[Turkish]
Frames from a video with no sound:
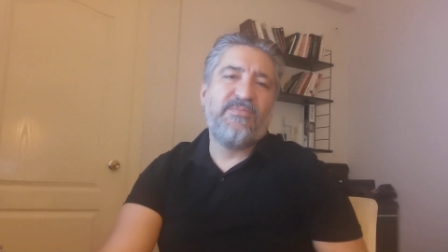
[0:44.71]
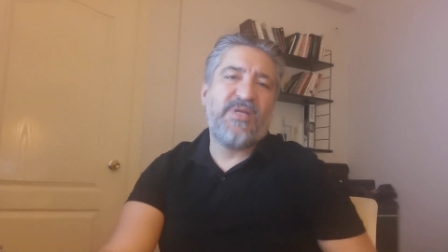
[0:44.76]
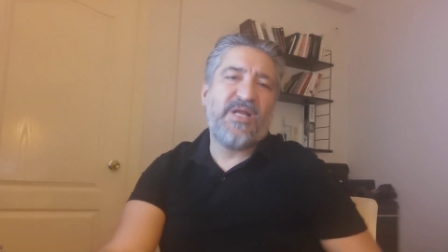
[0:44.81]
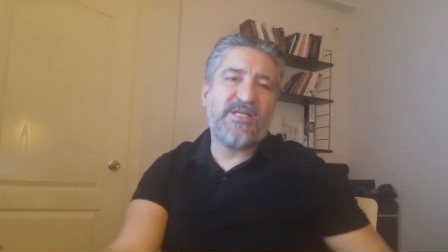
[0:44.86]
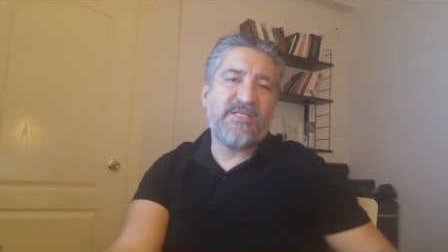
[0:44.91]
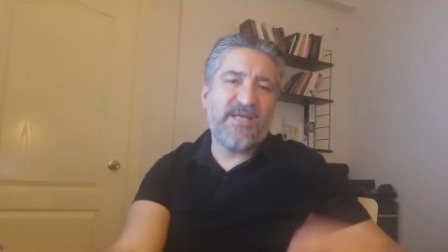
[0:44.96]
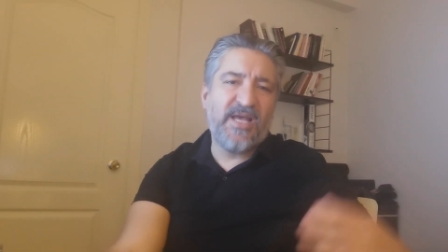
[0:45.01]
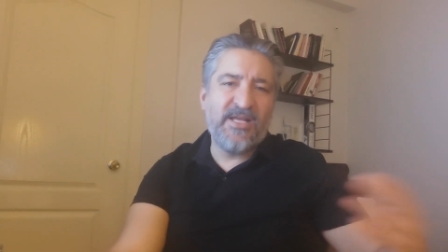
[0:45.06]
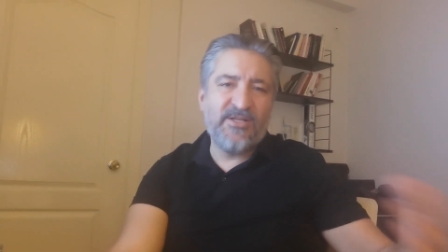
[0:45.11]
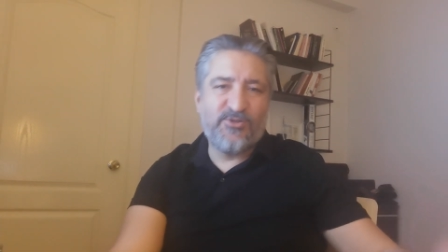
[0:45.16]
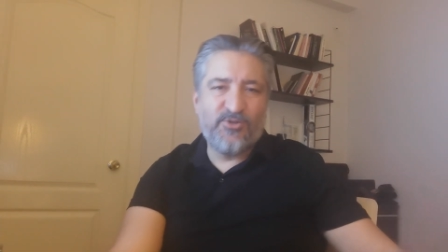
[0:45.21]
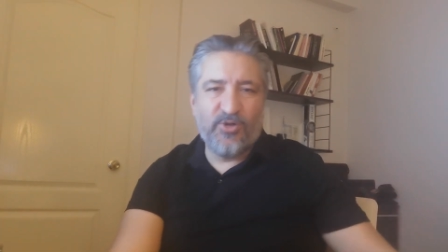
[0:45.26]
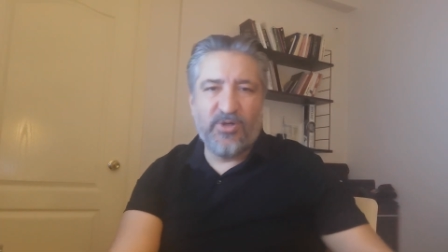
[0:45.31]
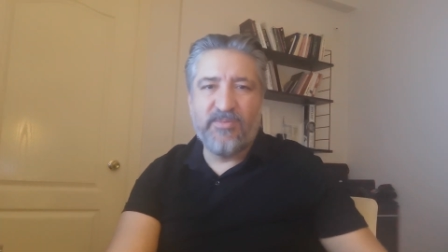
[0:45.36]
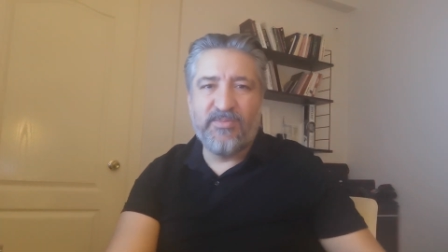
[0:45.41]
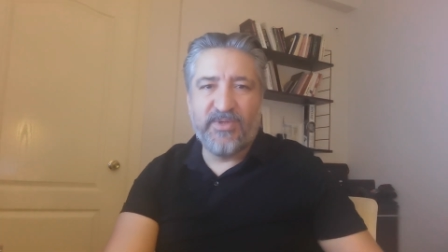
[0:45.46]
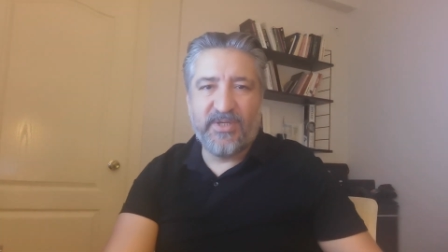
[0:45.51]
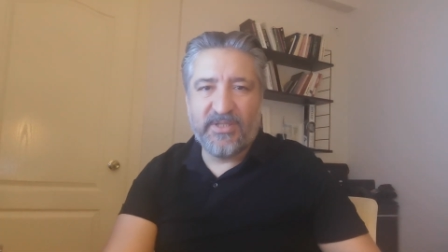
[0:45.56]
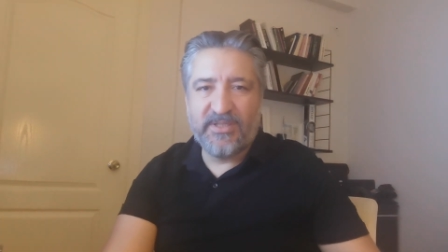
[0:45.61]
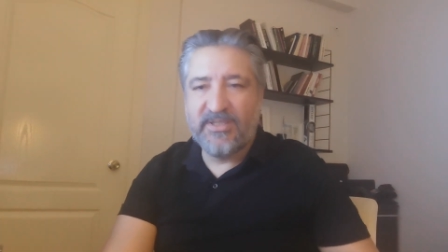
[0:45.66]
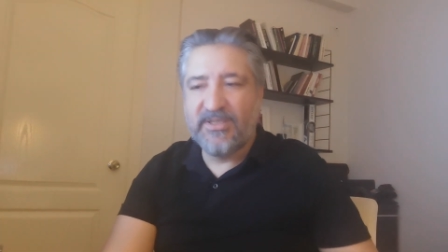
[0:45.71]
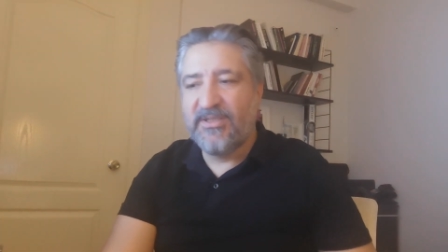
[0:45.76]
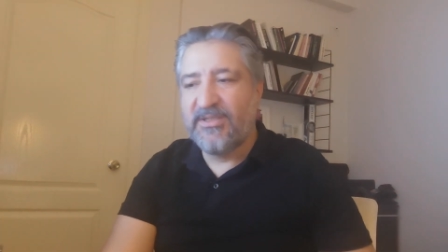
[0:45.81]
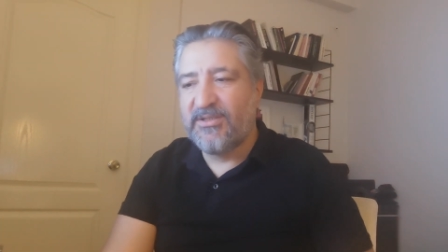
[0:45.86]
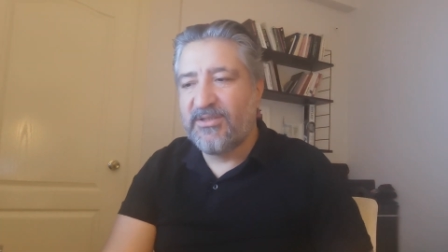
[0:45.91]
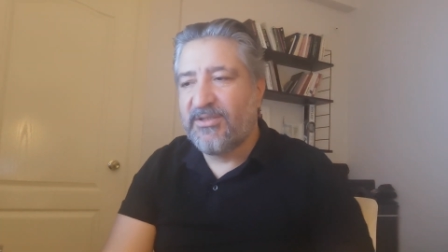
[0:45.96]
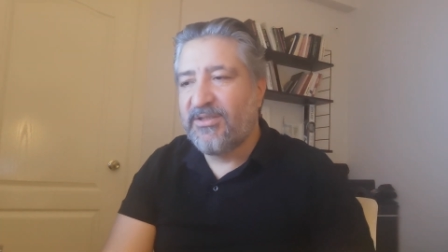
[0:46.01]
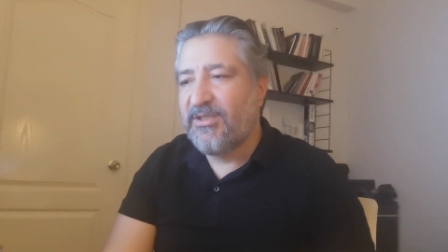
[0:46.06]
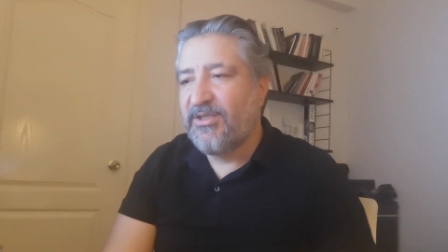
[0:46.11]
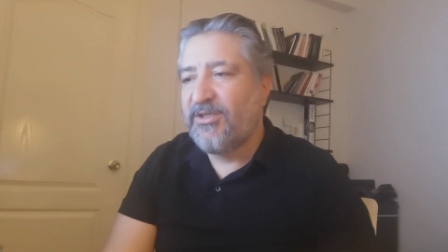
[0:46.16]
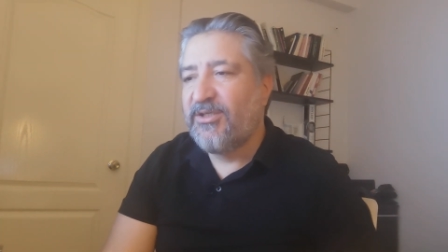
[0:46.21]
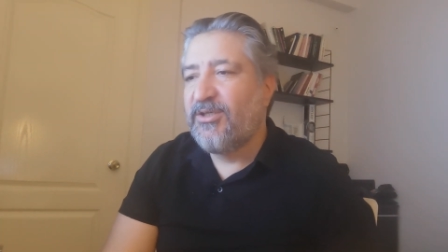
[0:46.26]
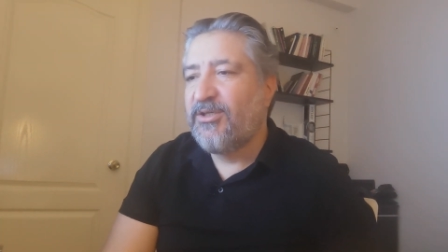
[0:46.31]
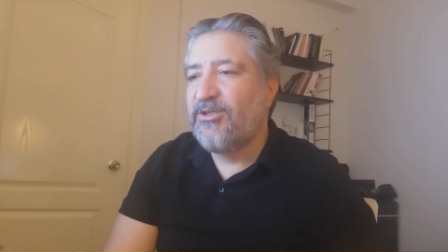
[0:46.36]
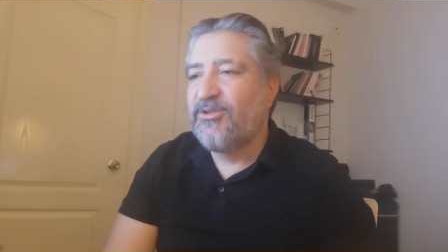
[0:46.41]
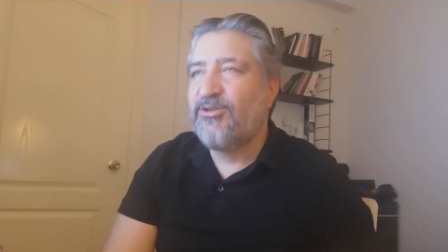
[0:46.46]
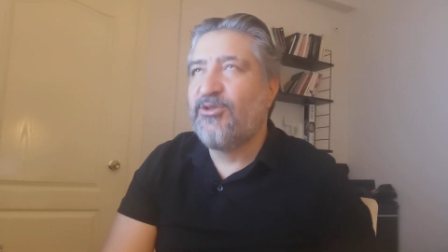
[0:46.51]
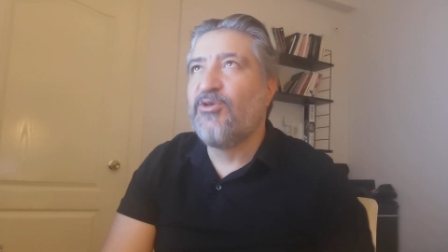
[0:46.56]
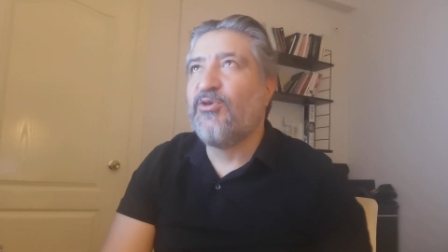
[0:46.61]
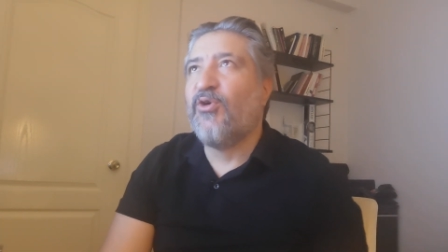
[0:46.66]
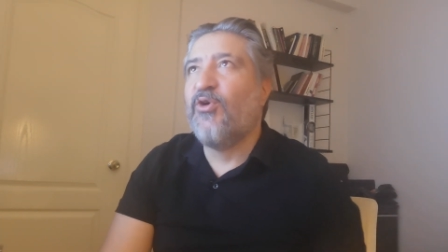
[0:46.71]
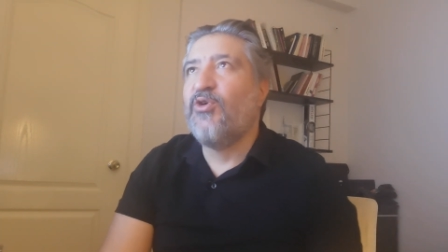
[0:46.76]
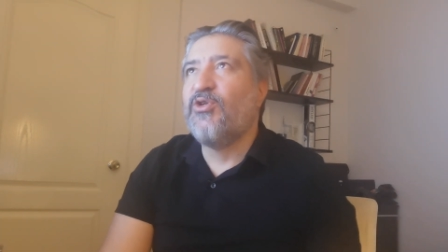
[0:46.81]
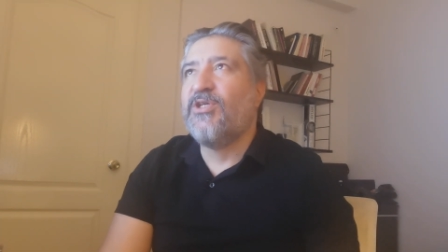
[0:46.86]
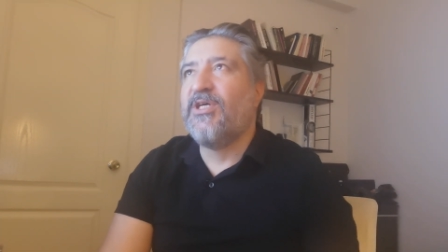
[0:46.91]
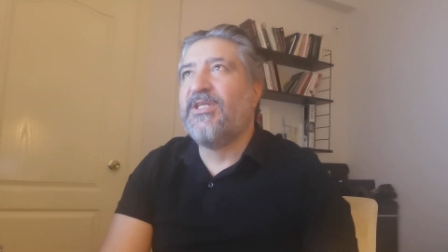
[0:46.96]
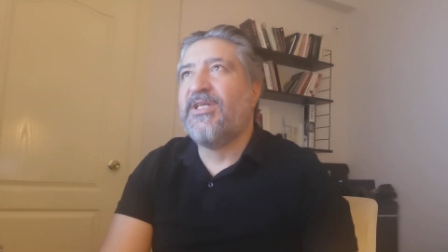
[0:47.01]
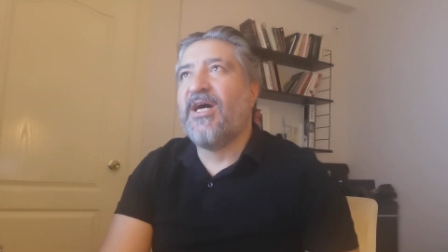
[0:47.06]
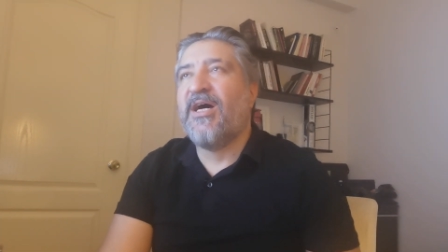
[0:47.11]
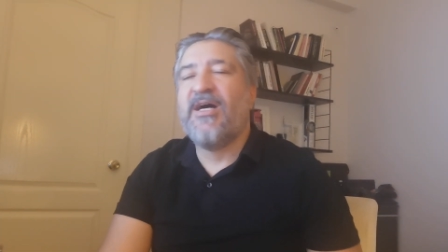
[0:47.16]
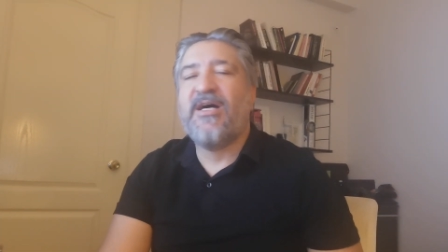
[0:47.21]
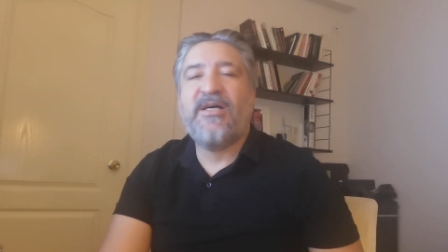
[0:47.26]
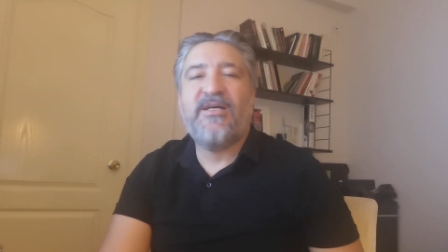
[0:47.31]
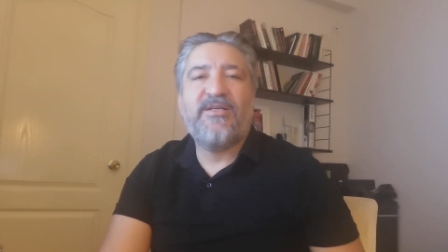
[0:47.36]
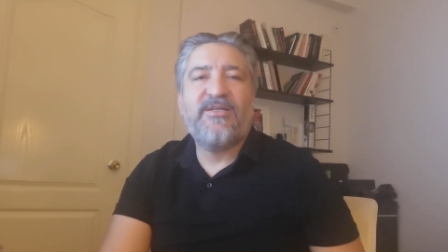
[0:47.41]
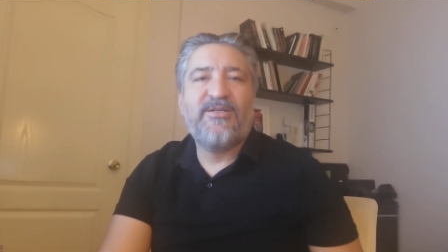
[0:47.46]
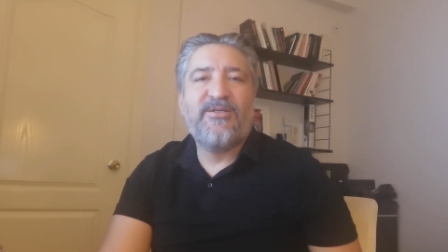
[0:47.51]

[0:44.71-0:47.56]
biraz en sonu bırakılır. Çünkü hoca daha